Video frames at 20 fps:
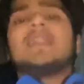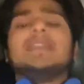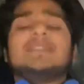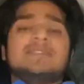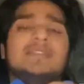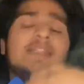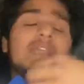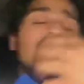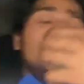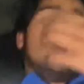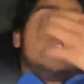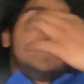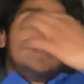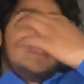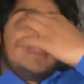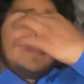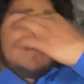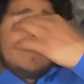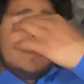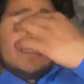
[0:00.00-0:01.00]
इसलिए अलोए
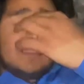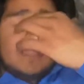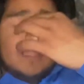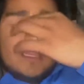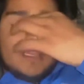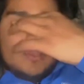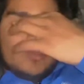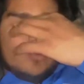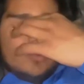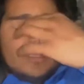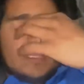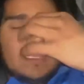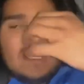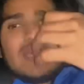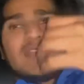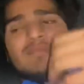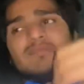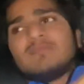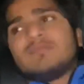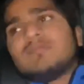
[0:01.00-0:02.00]
नहीं लगवाता क्योंकि
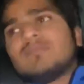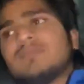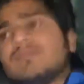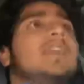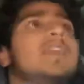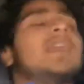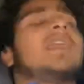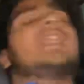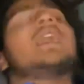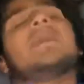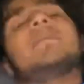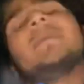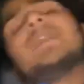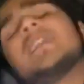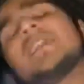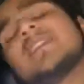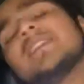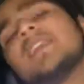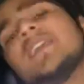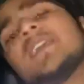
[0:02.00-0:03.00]
यार
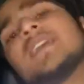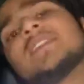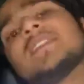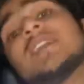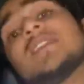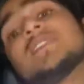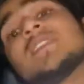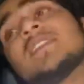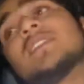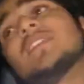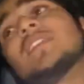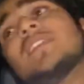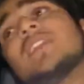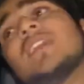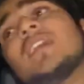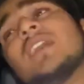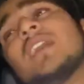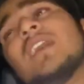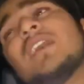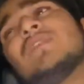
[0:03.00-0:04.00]
अलाइनमेंट की दिक्कत आ जाती
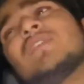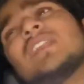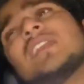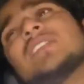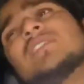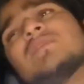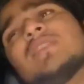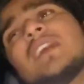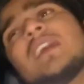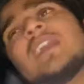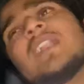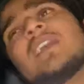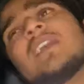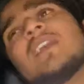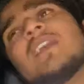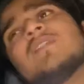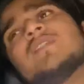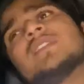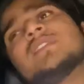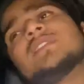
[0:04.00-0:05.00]
है एवरेज वगैरह
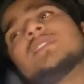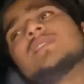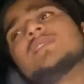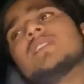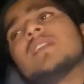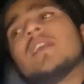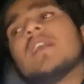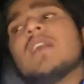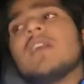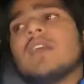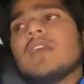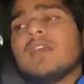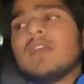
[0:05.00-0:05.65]
काफी चीज है